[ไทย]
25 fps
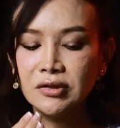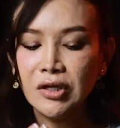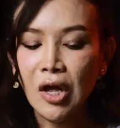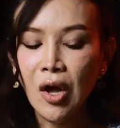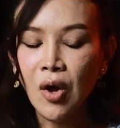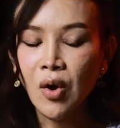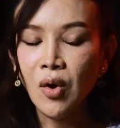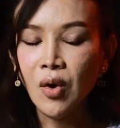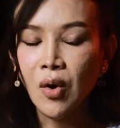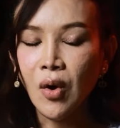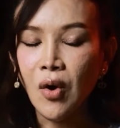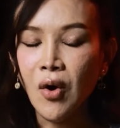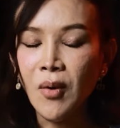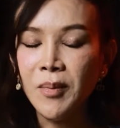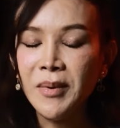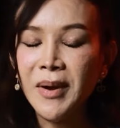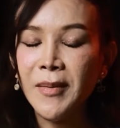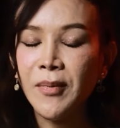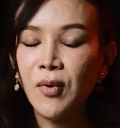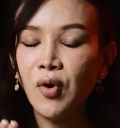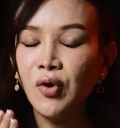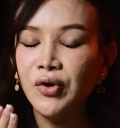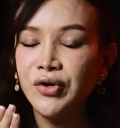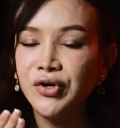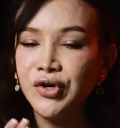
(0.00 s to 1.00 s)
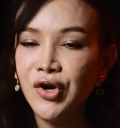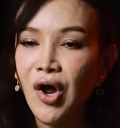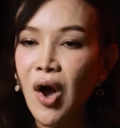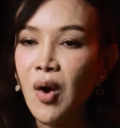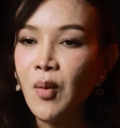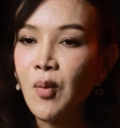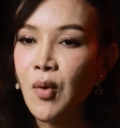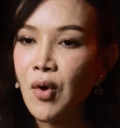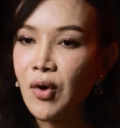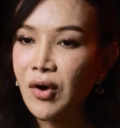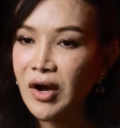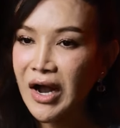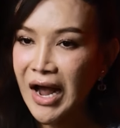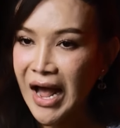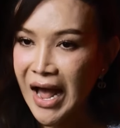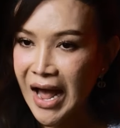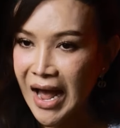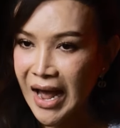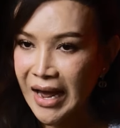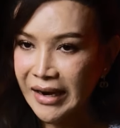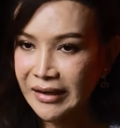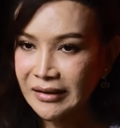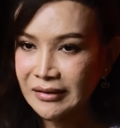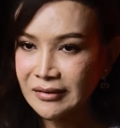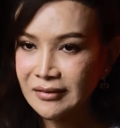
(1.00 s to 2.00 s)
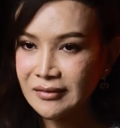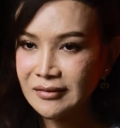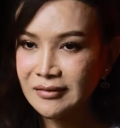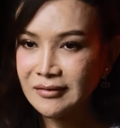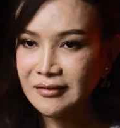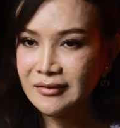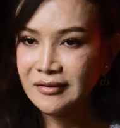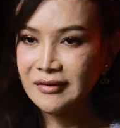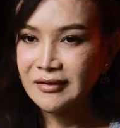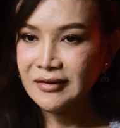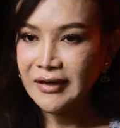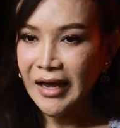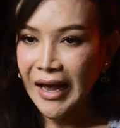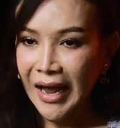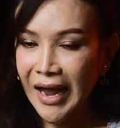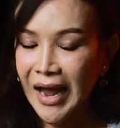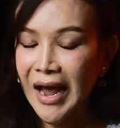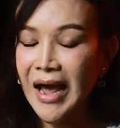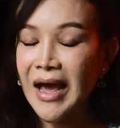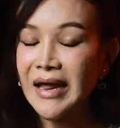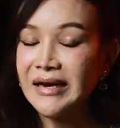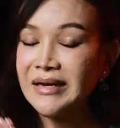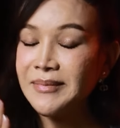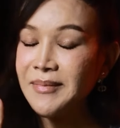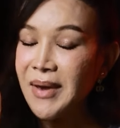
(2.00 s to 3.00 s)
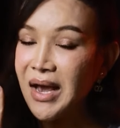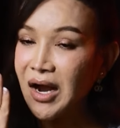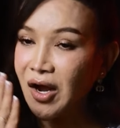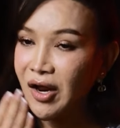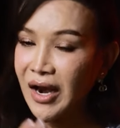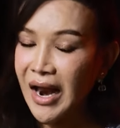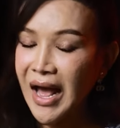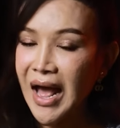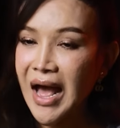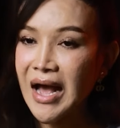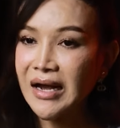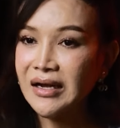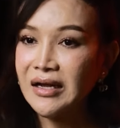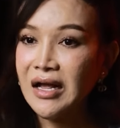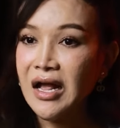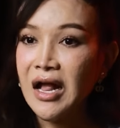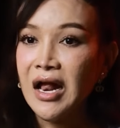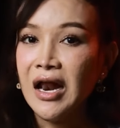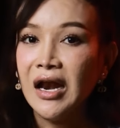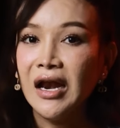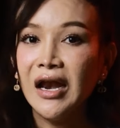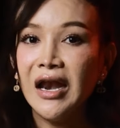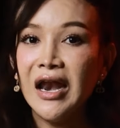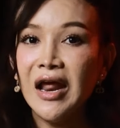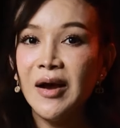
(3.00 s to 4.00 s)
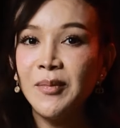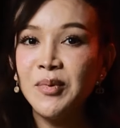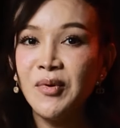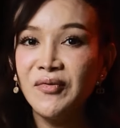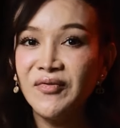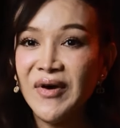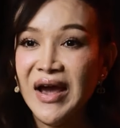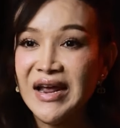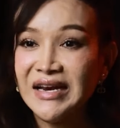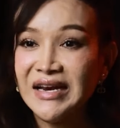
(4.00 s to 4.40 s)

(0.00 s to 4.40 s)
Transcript: ต้องคบกับคนนอกวงการนี่แม่ก็ทักแล้วโปรไฟ